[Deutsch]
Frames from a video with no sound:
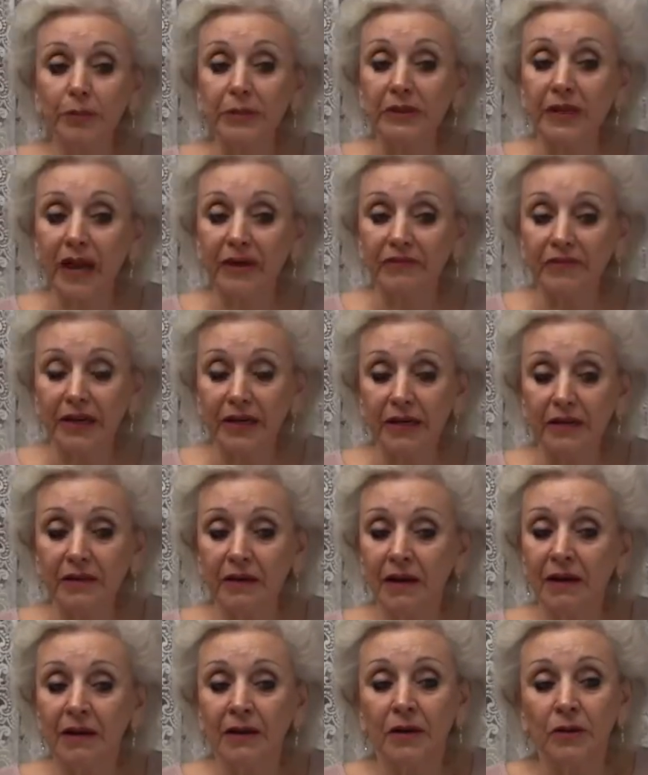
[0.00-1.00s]
mit ein wenig
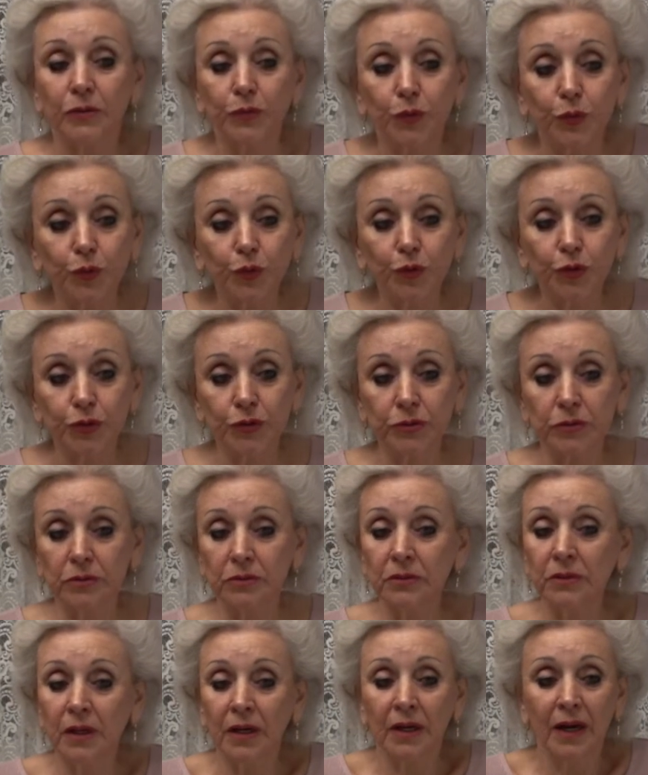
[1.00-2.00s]

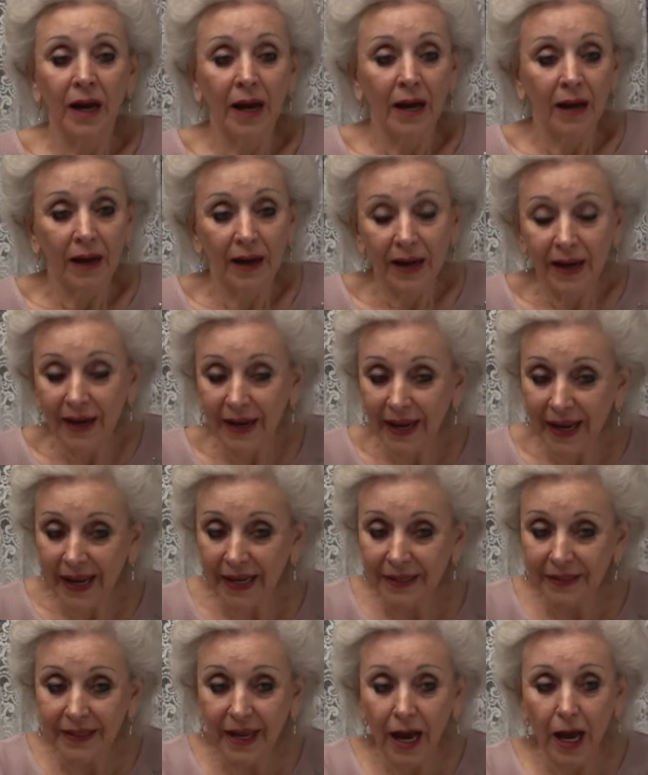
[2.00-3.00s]
Duschen, äh,
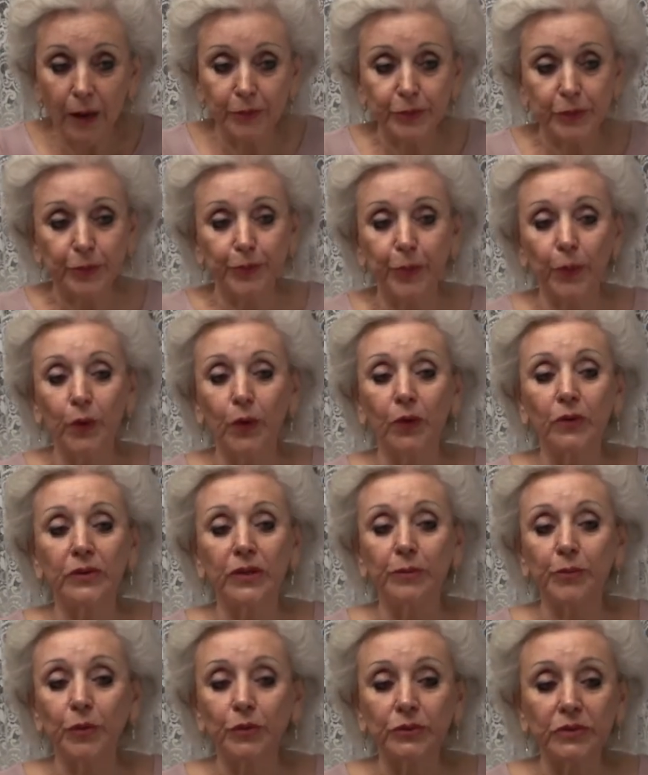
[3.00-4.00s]
Hände abspülen
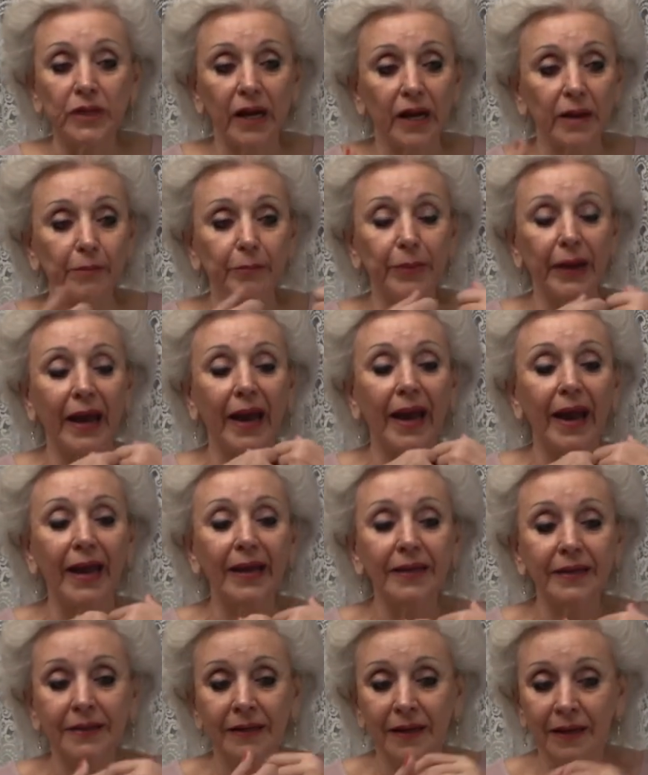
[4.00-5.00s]
im unteren
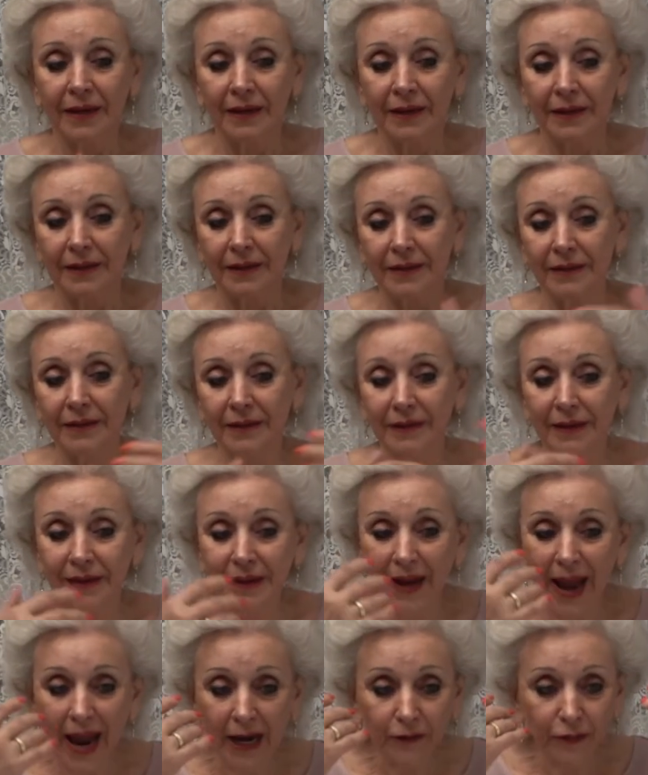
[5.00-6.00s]
Bereich, äh,
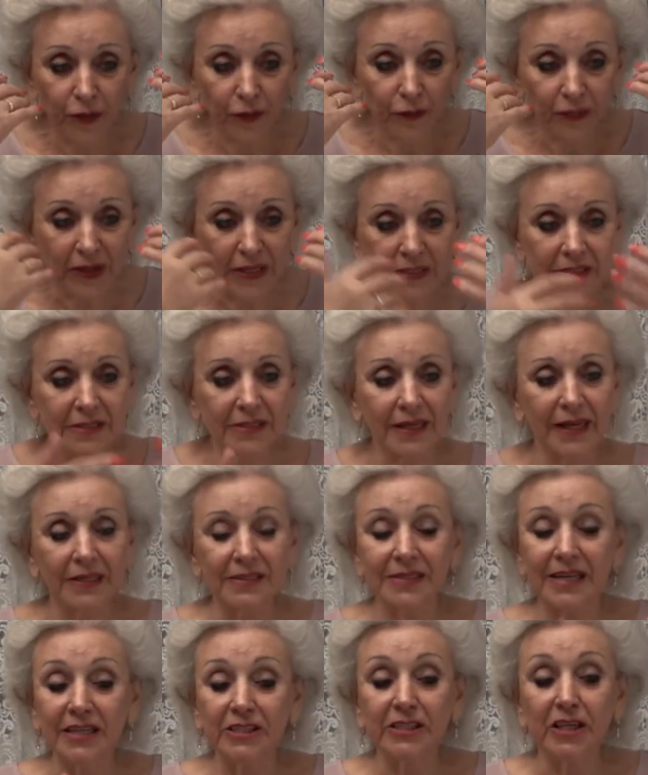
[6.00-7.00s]
einfach fließen
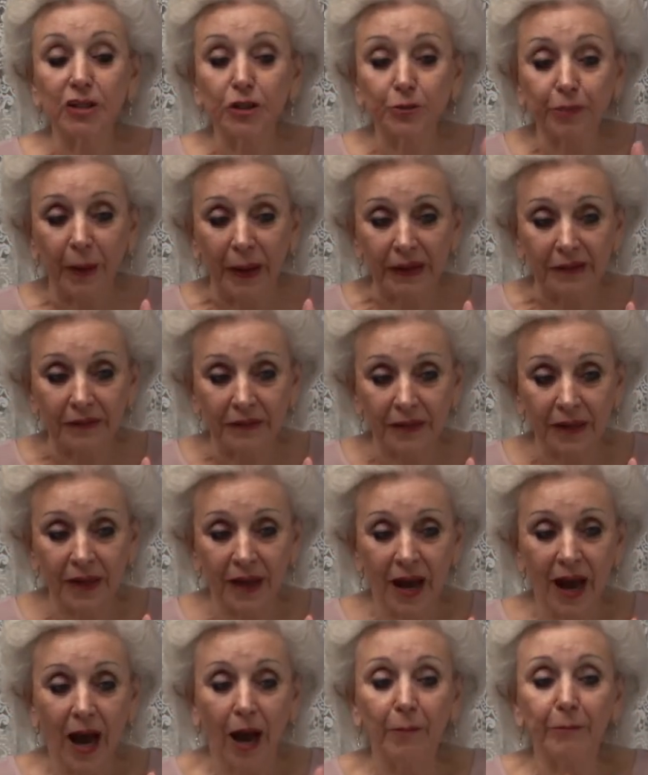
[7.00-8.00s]
lassen, es entspannt.
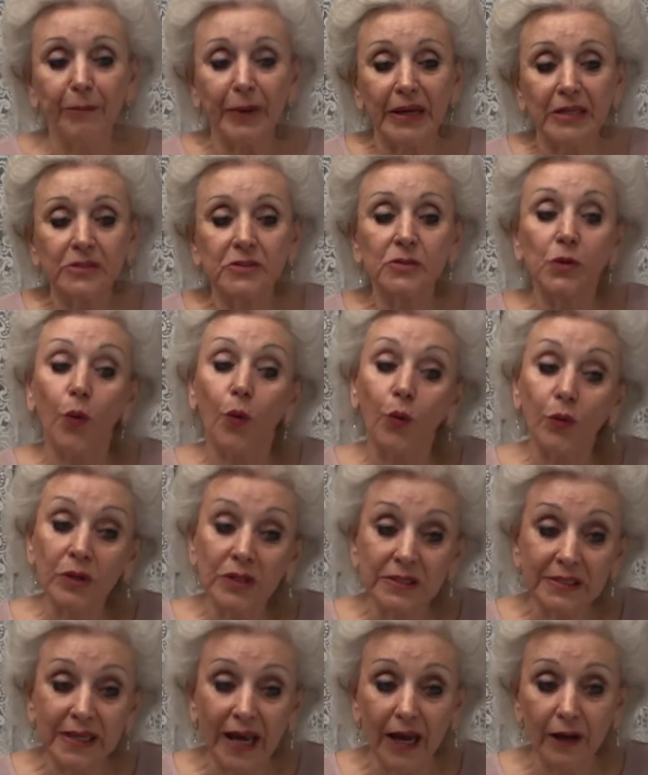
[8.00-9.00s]
Am besten
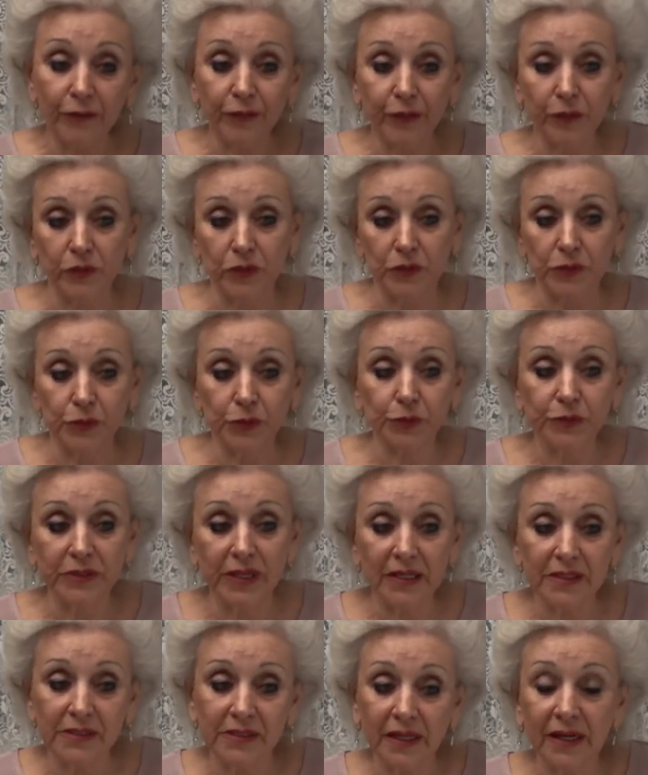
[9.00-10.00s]
ohne Seife oder
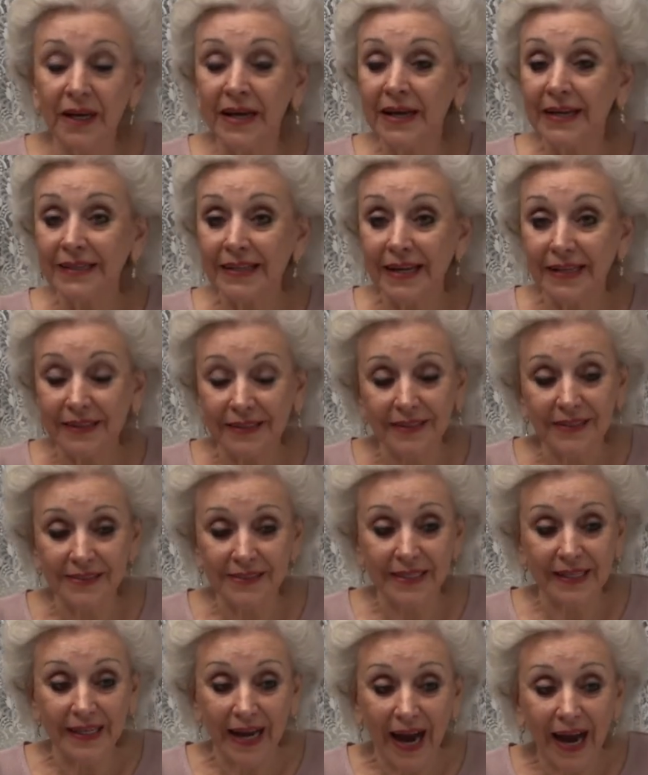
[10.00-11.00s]
Zusätze, denn
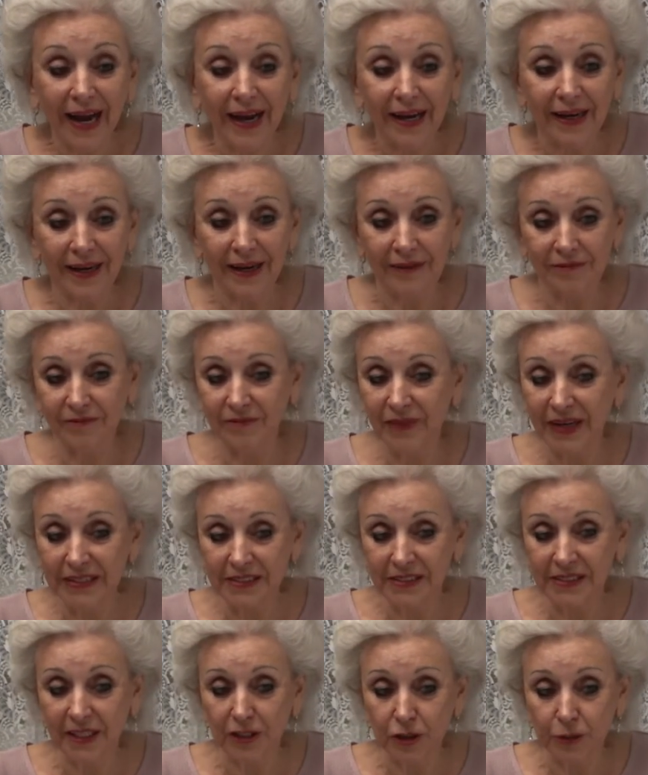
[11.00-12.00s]
das Klare im
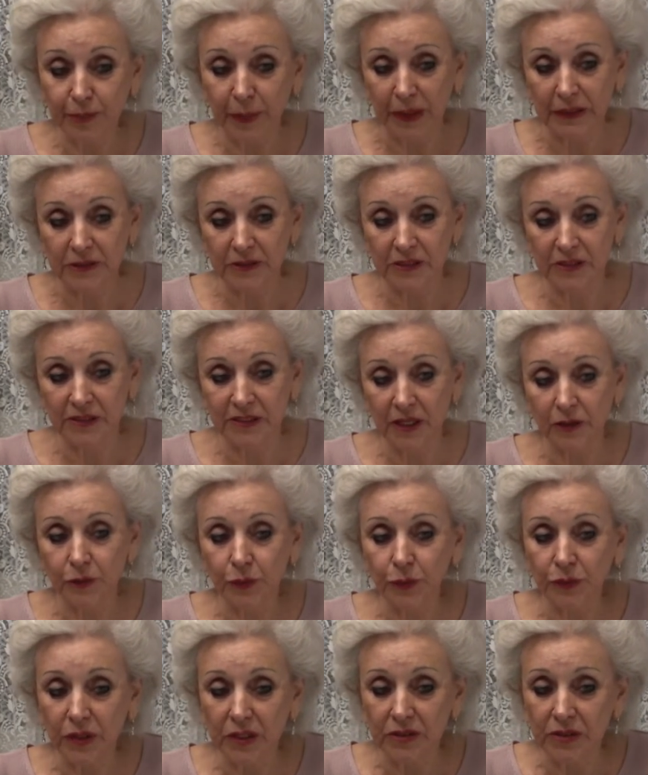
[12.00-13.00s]
Wasser entspannt sich sehr
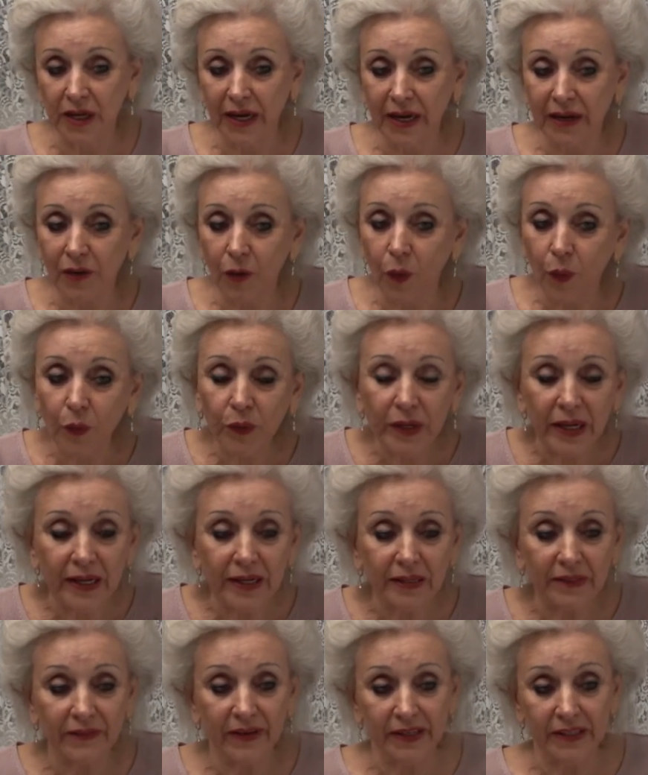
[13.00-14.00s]
gut. Also ohne
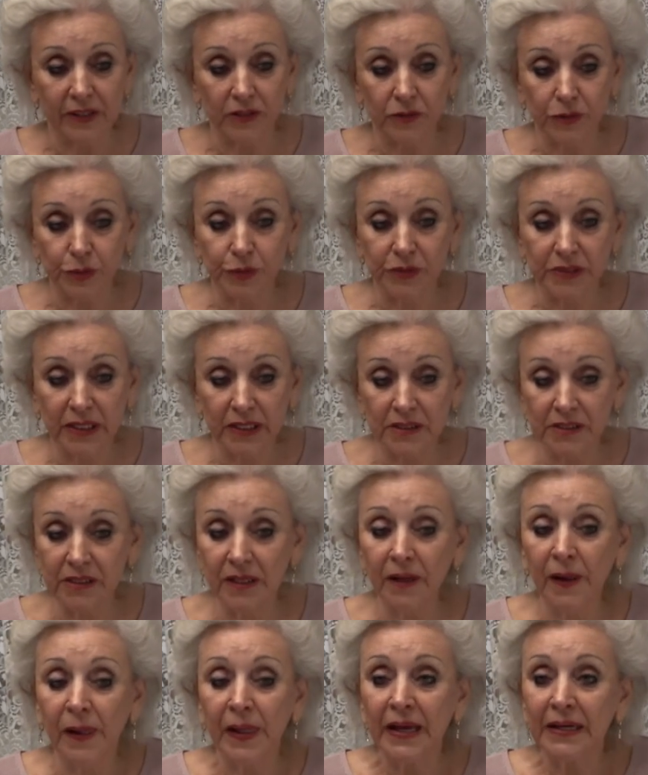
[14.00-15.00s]
irgendwelche
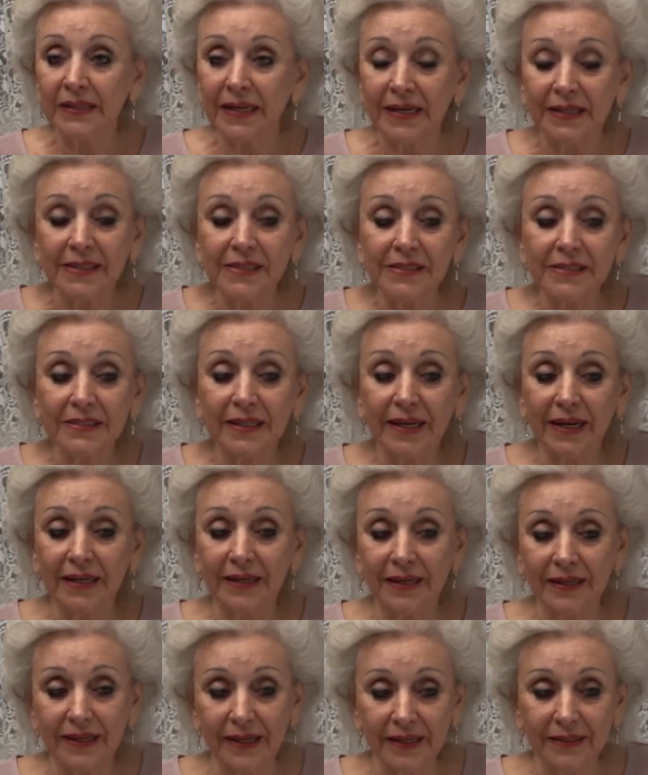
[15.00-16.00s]
Zusätze, dann ist die
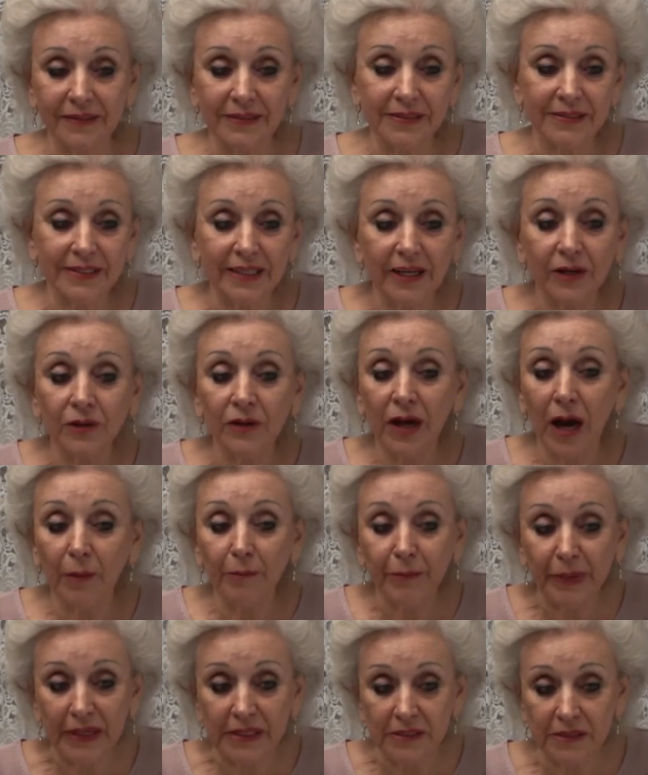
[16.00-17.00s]
Energetisierung
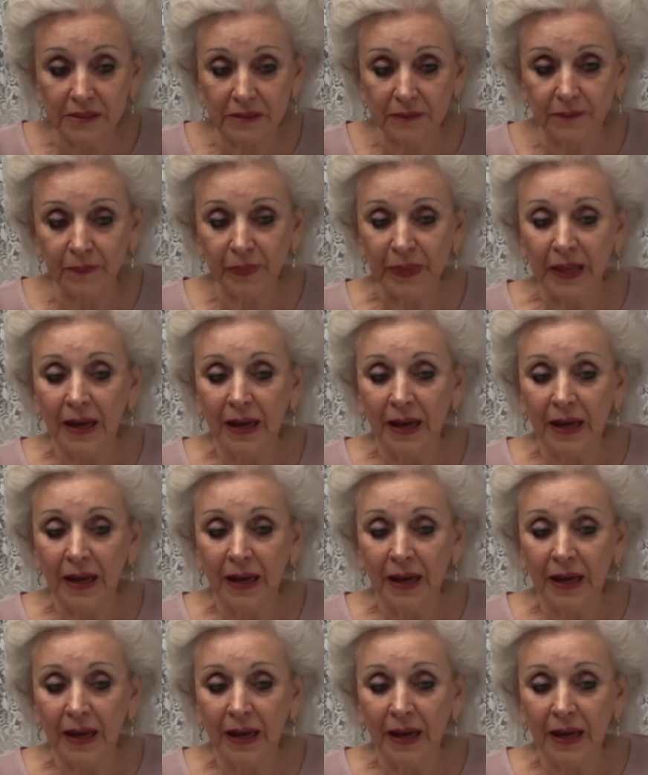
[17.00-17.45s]
am besten.